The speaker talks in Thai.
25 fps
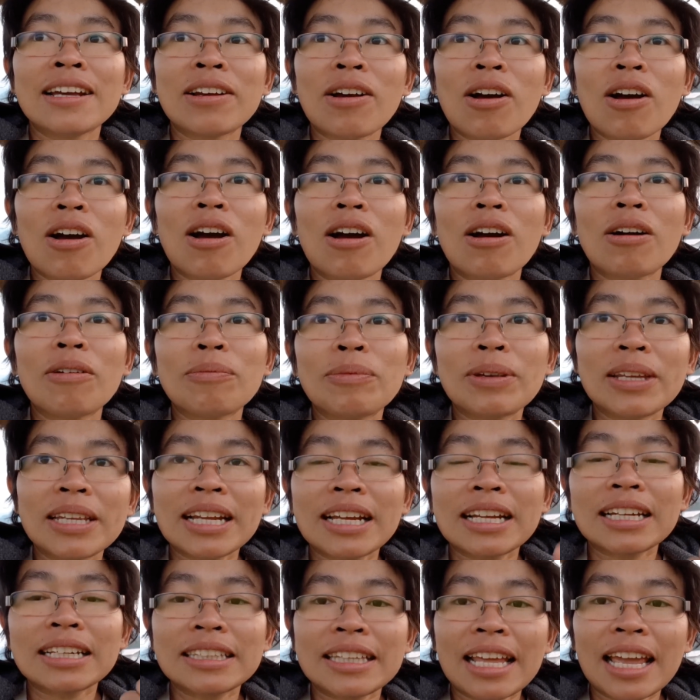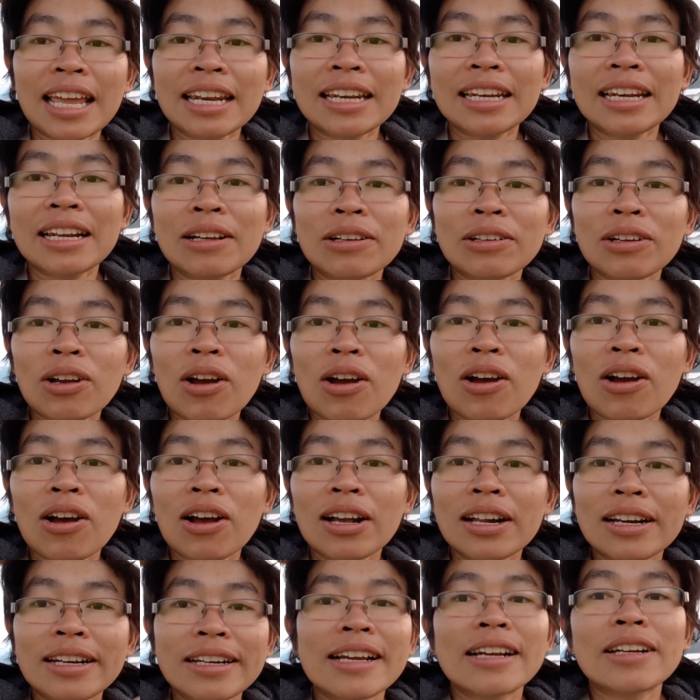ก็มีทั้งเต็นท์แล้วก็
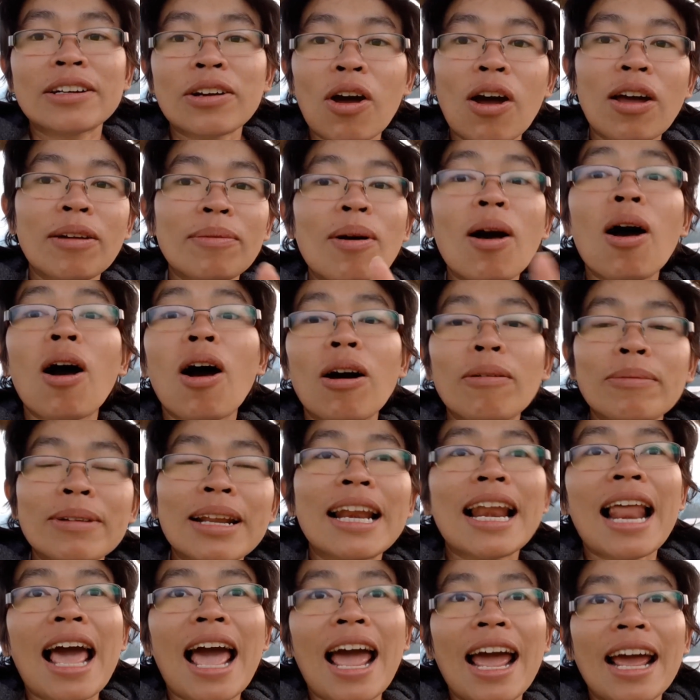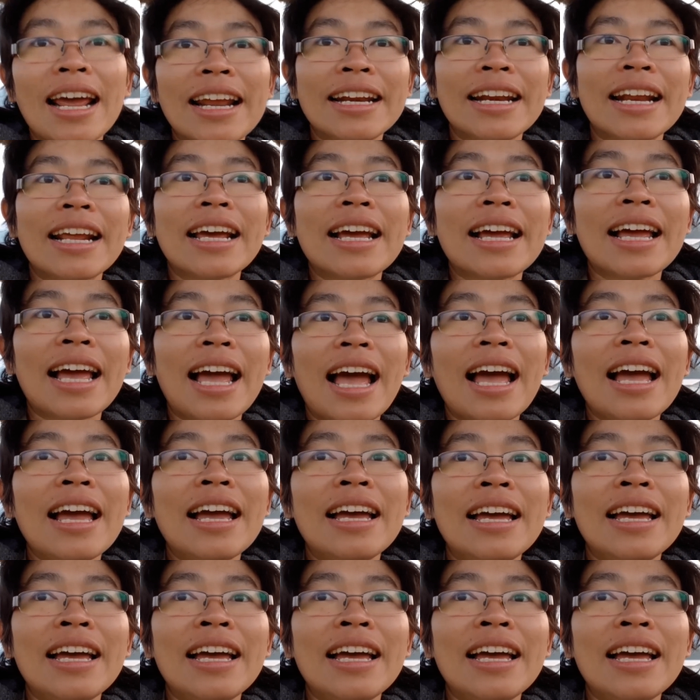เครื่องนอนพร้อมนั่นแหละนะคะ